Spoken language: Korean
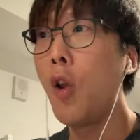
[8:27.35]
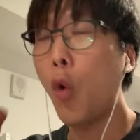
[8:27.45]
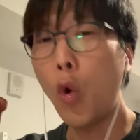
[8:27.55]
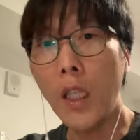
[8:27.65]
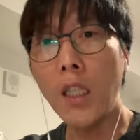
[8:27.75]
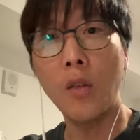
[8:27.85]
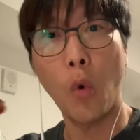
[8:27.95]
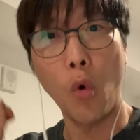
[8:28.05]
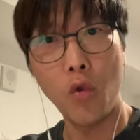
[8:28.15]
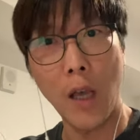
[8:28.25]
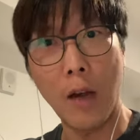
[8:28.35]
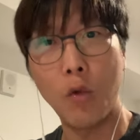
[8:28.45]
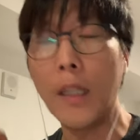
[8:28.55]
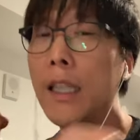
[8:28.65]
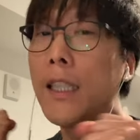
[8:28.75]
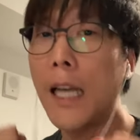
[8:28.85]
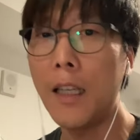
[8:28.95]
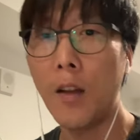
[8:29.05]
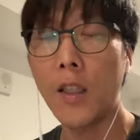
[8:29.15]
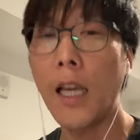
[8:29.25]
코딩은 도구야. 우리
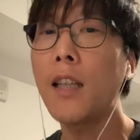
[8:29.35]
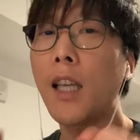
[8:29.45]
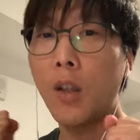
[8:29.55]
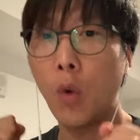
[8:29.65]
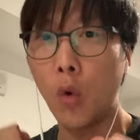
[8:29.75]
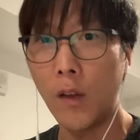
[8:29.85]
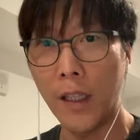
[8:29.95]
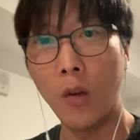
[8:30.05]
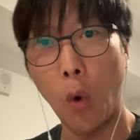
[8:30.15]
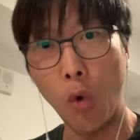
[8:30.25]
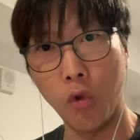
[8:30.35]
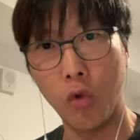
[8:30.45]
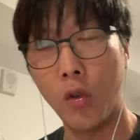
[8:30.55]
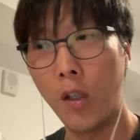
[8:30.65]
디자인에서 창작의 도구를쓸 도구.